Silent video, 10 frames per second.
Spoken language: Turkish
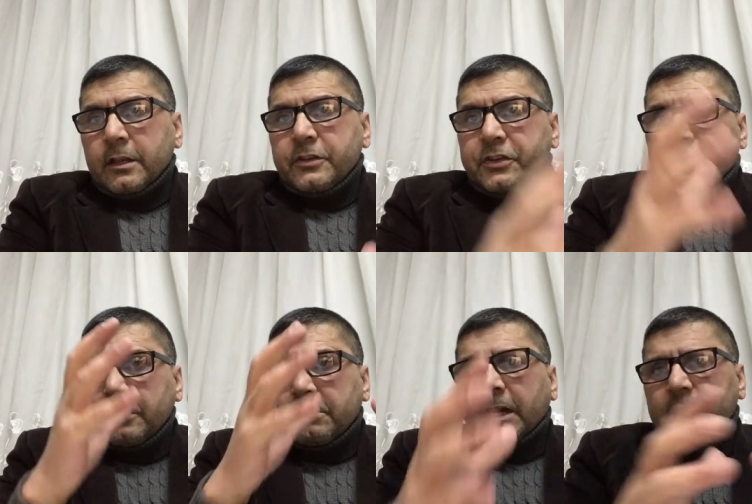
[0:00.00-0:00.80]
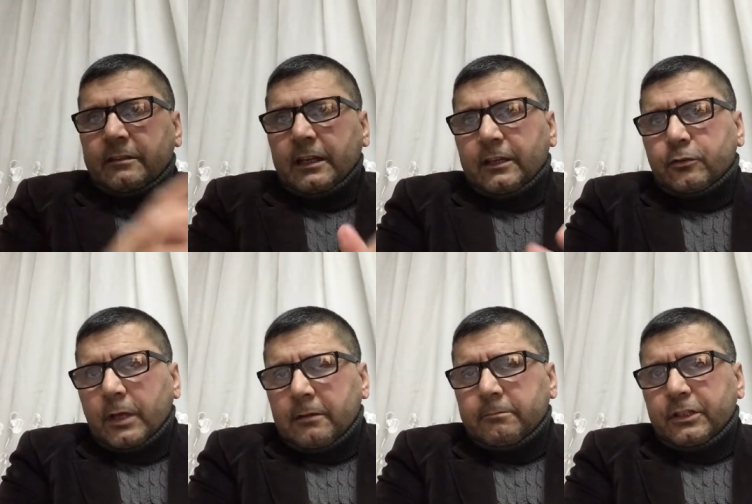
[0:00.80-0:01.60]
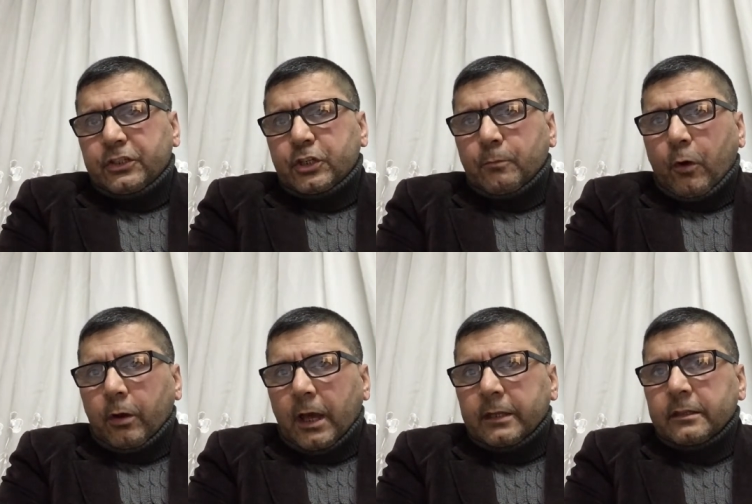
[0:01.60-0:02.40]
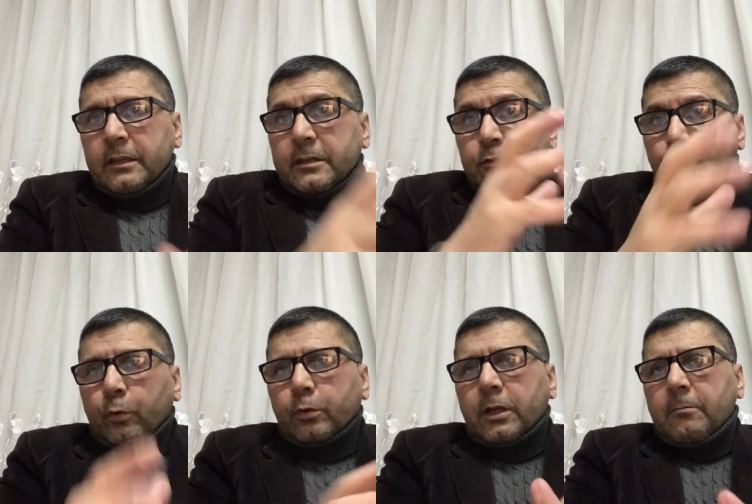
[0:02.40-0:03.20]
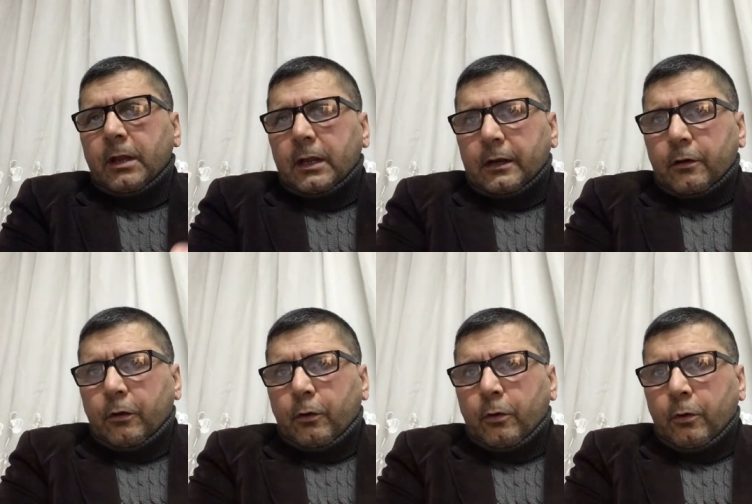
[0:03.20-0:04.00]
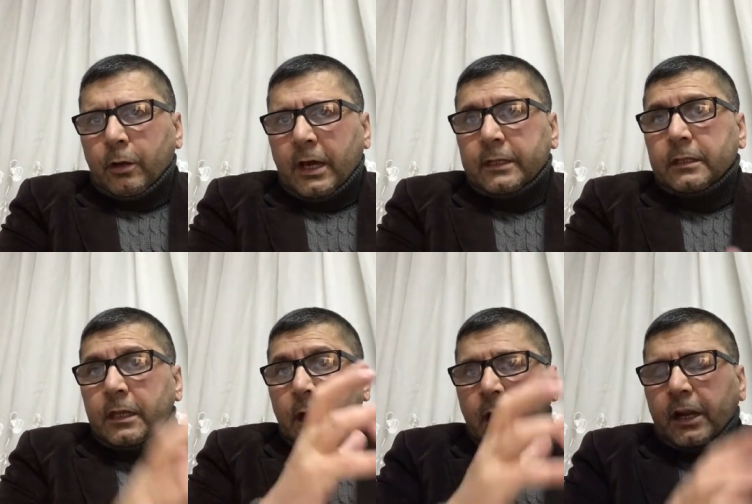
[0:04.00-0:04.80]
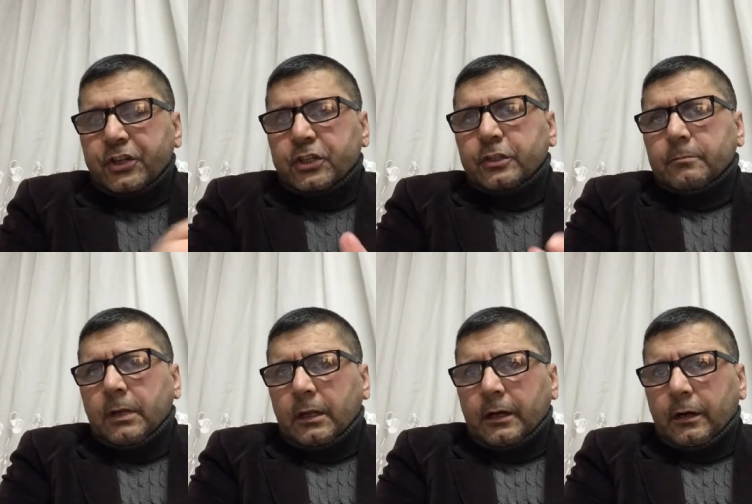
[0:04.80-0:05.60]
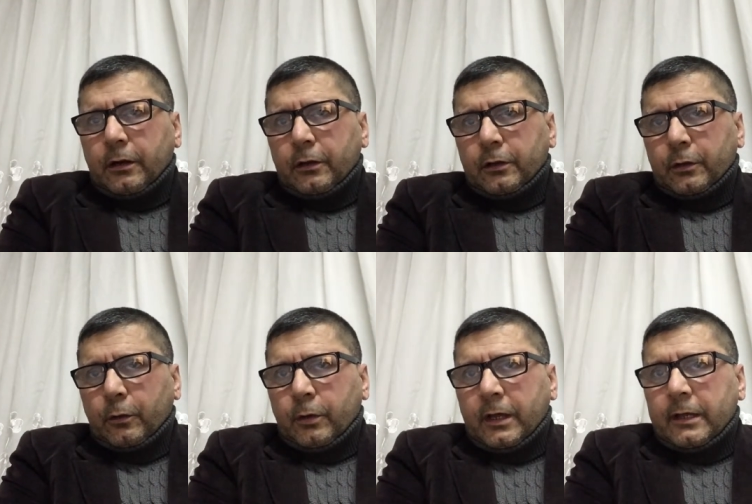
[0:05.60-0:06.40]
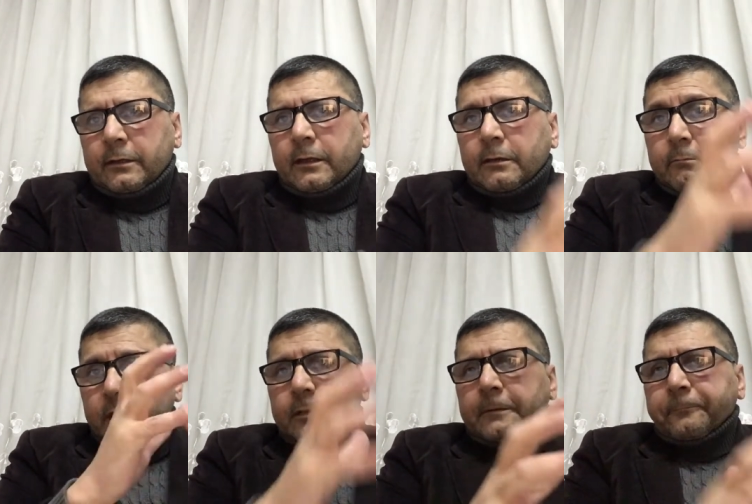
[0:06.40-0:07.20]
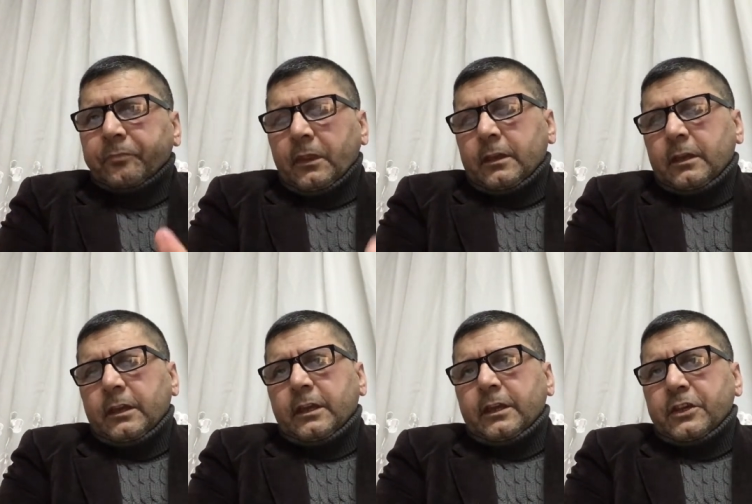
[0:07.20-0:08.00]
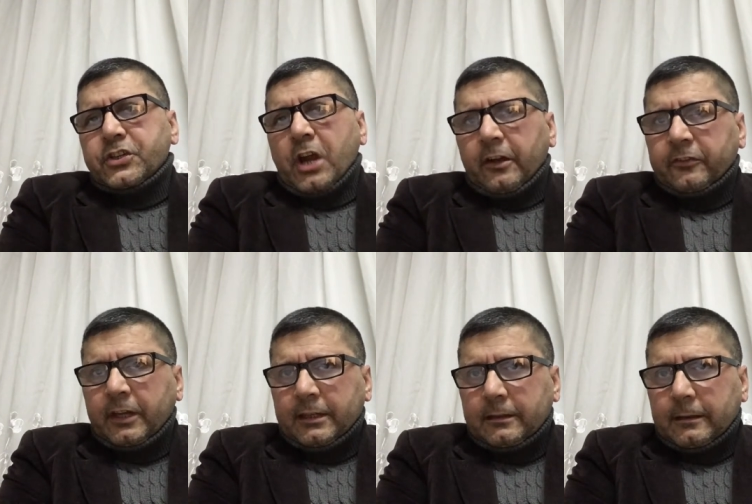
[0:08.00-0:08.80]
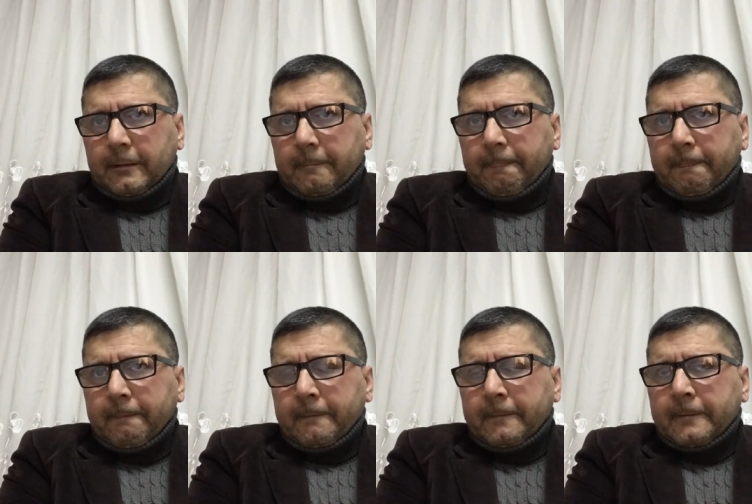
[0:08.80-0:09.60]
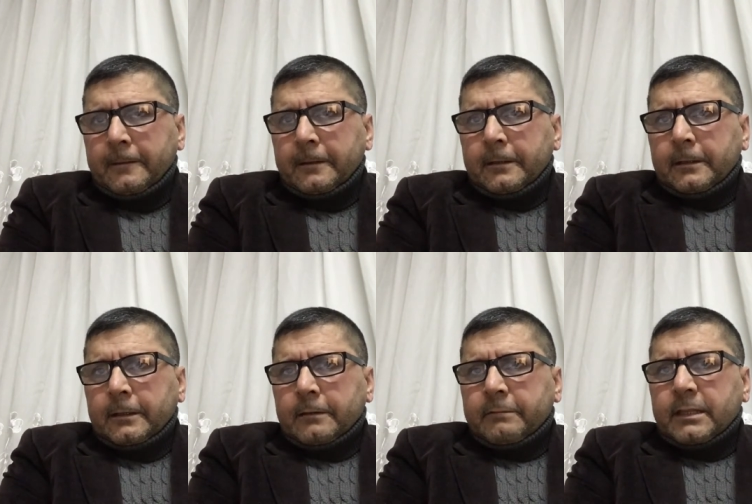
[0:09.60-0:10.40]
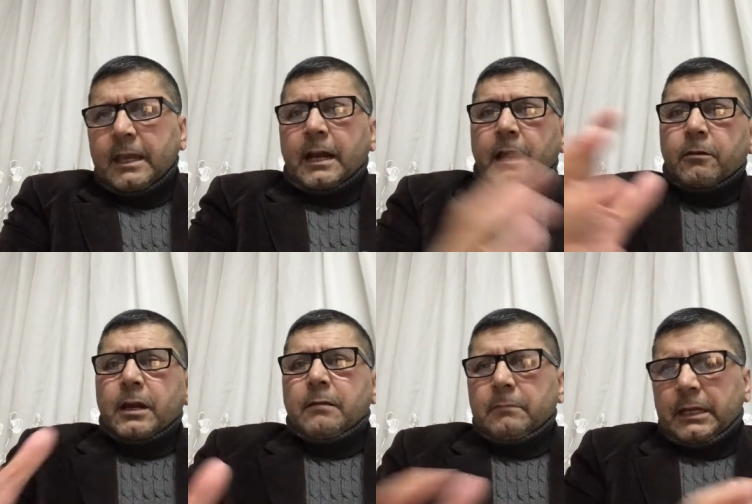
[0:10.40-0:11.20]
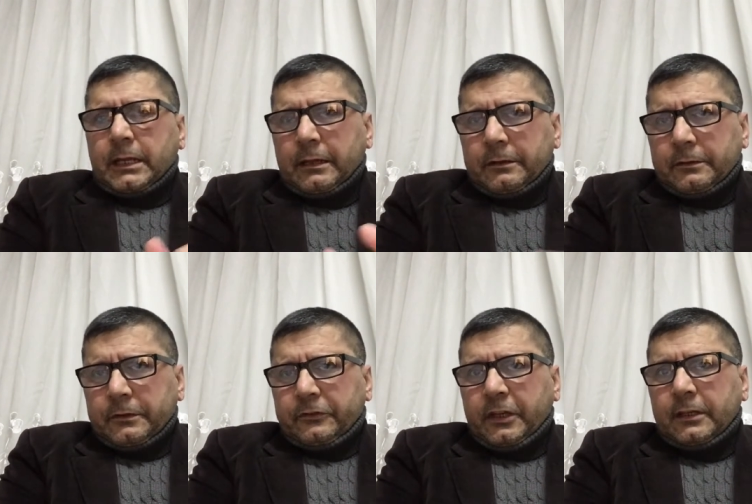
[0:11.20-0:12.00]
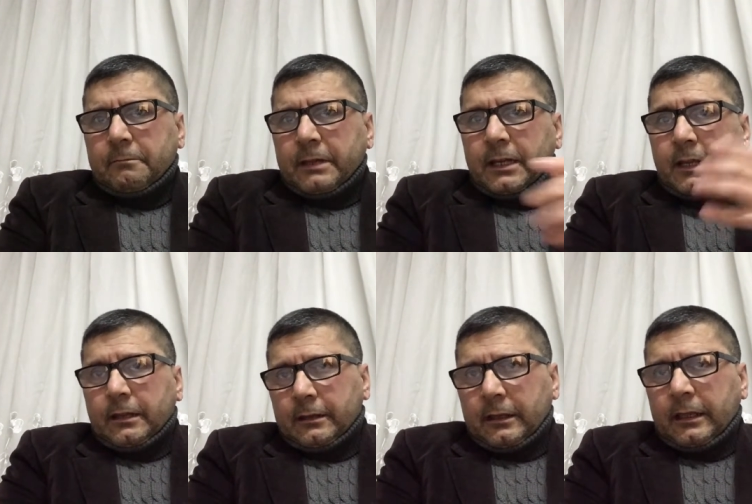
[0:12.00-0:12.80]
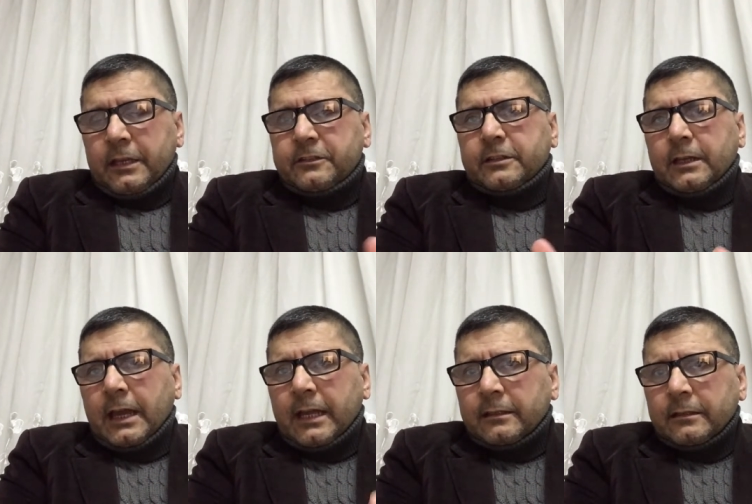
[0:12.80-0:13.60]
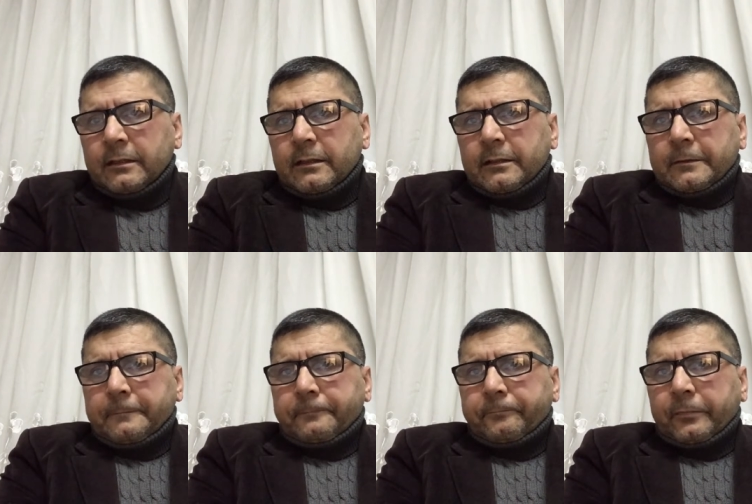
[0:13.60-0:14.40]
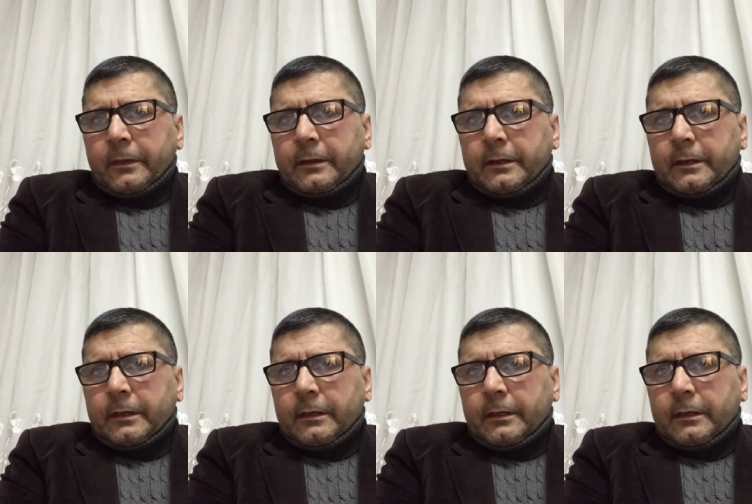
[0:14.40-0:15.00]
ciddi bir entelektüel birikimi olan, sorgulamaları o, olan, araştırmaları e, olan bir e, şahsiyetti. Ve diğer en önemli şeyi beni etkileyen e, e